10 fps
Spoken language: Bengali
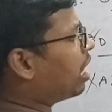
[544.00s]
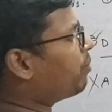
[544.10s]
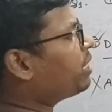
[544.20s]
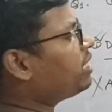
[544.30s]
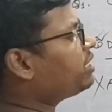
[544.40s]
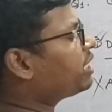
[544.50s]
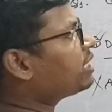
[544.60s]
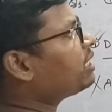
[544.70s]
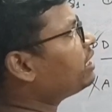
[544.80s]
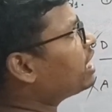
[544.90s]
আমি এইচ থেকে
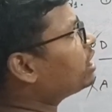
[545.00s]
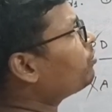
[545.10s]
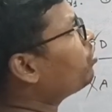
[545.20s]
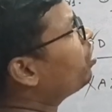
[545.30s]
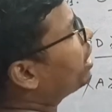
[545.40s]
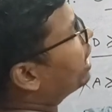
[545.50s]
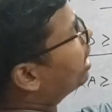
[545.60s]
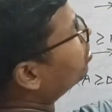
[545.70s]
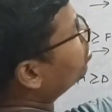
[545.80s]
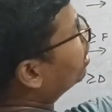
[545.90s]
জিতে আসবো
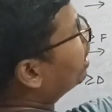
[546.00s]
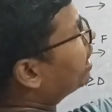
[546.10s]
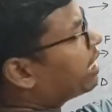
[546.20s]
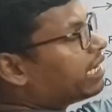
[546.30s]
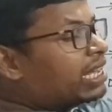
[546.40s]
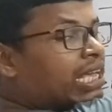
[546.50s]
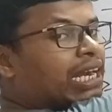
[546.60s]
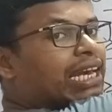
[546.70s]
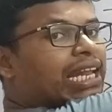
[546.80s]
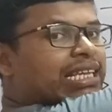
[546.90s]
কেন এখানে
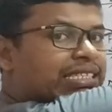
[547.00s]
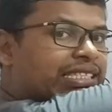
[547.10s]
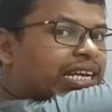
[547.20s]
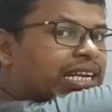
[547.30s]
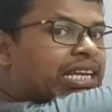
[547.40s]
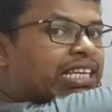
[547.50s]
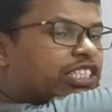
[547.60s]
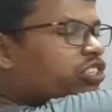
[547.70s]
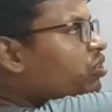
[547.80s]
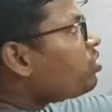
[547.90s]
লেস দ্যান
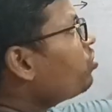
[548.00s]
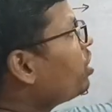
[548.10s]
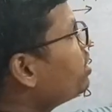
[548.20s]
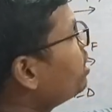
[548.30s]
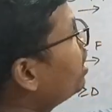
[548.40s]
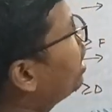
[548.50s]
ইজ ইকুয়াল টু রয়েছে